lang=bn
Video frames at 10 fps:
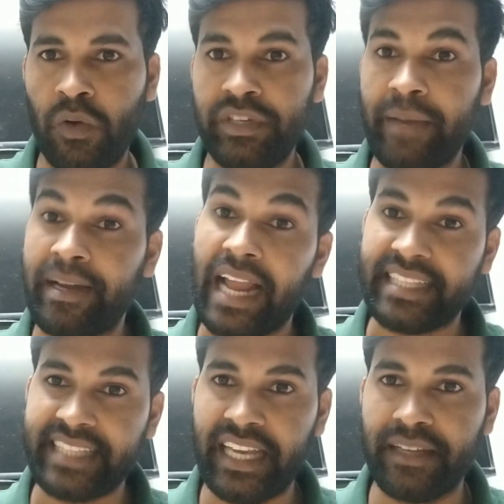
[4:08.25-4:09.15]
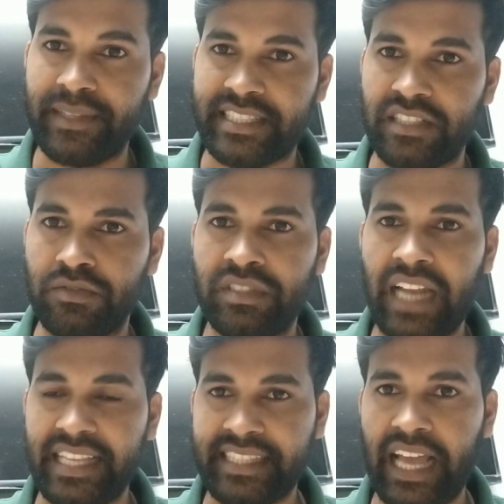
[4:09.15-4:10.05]
উনি আবার রাস্তায় নেমেছে উনি
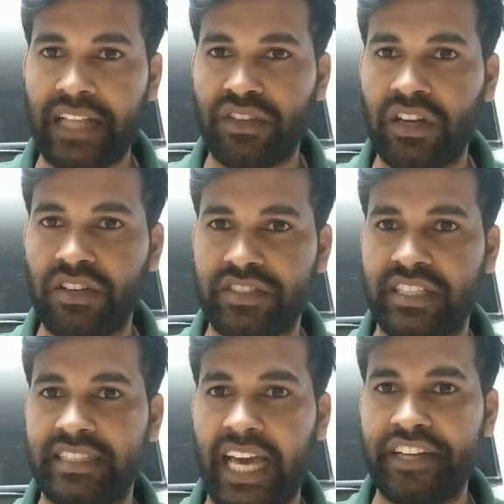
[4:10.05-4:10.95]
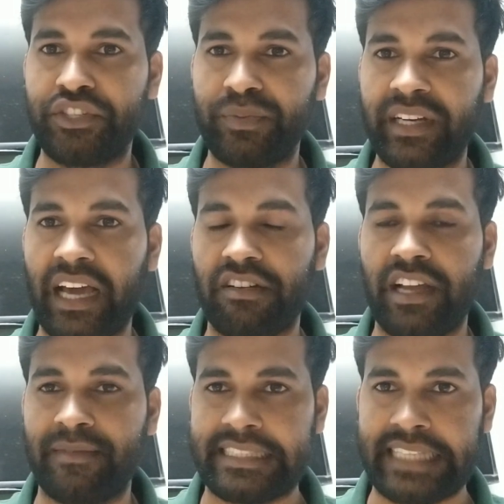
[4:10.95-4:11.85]
রাস্তায় আন্দোলন করছে দাড়ি টুপির কারণে
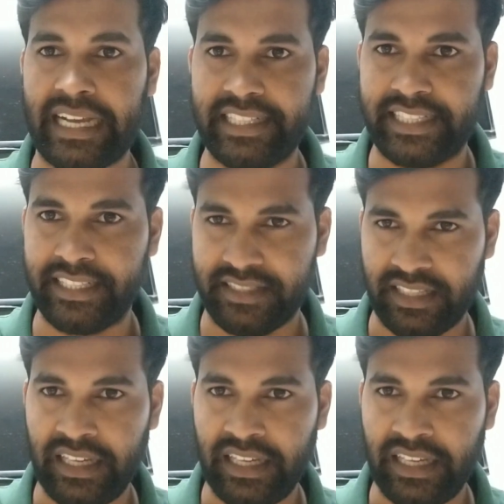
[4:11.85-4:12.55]
আমার চাকরি শেষ